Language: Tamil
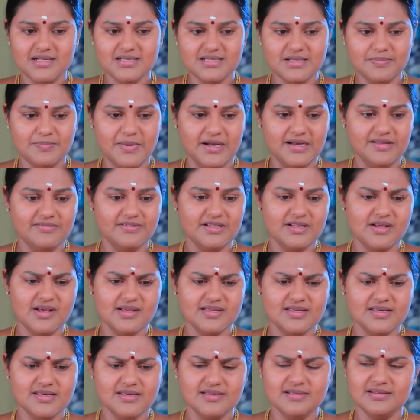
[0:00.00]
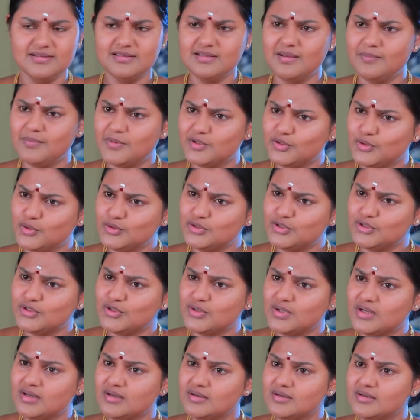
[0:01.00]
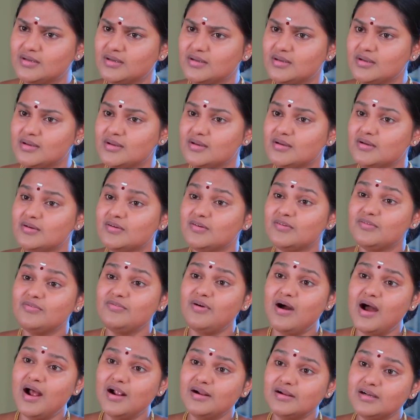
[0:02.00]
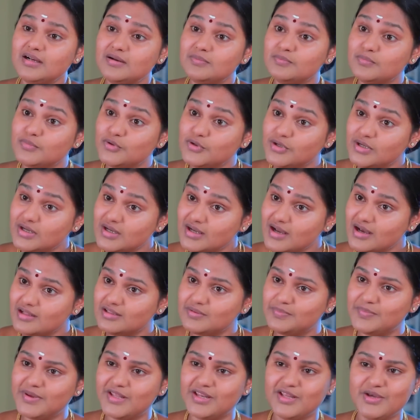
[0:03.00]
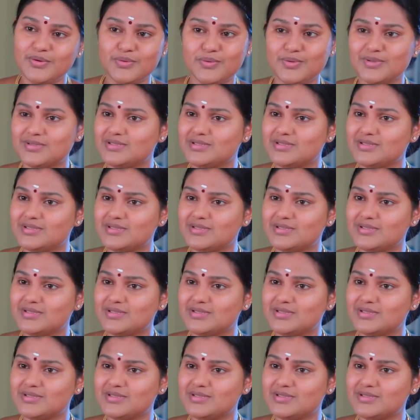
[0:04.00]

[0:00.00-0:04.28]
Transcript: மனசு பலவீனமாகி நாம தோத்துட்டோம்னா வாழ்க்கை முழுக்க அது பெரிய